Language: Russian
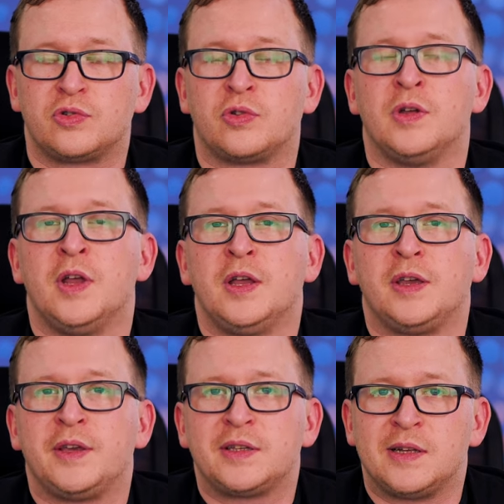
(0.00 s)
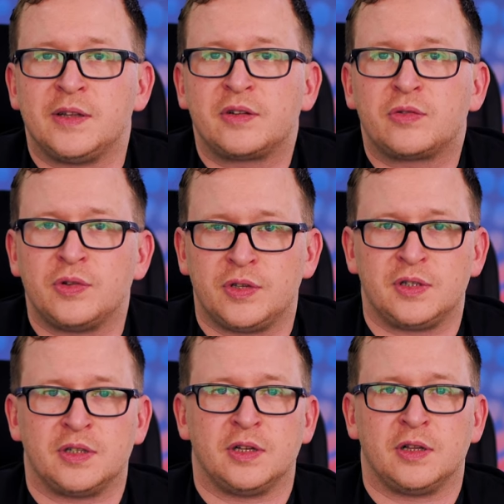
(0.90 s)
что если никто не
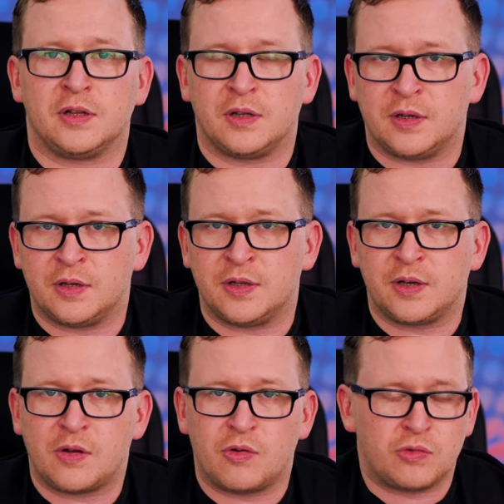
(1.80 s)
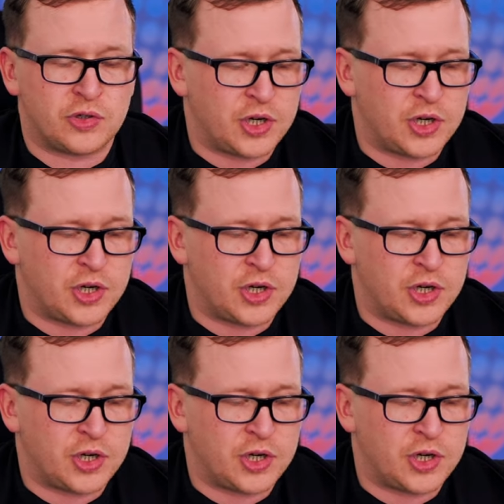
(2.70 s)
сделал а, никакого